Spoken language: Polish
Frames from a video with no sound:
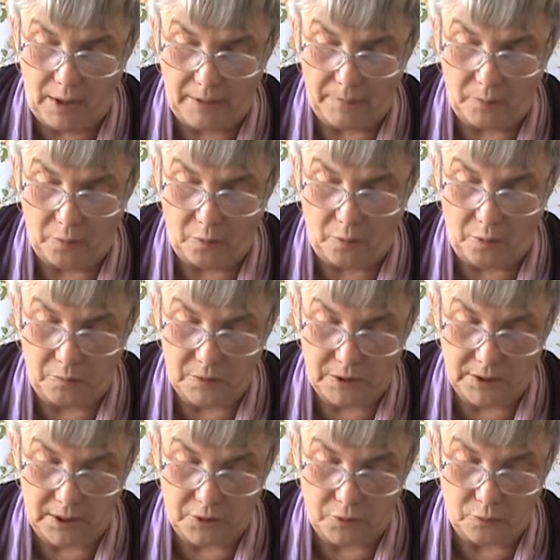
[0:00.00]
aby
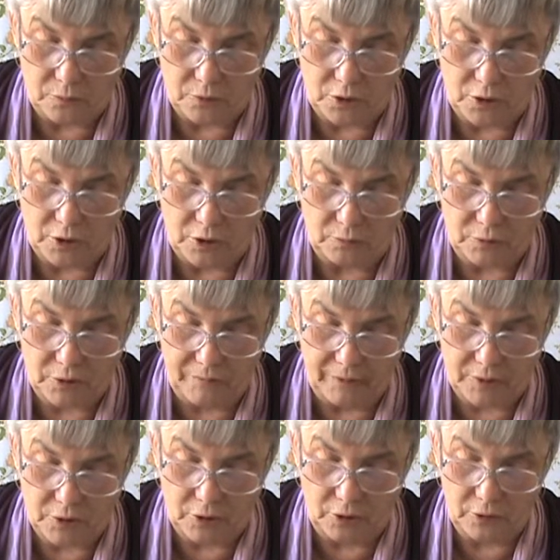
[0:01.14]
kołysać ludzi
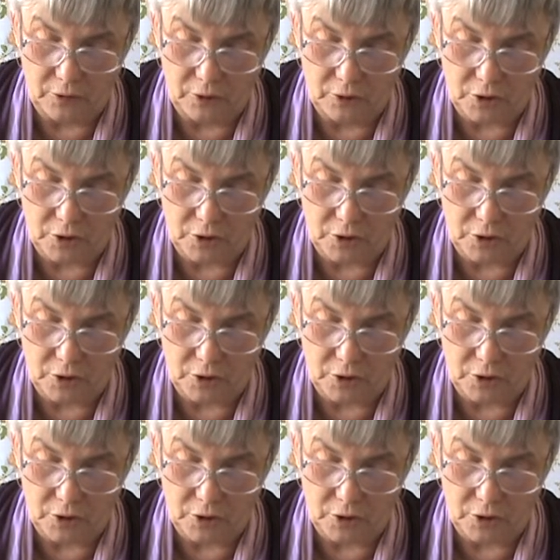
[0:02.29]
nieuświęconych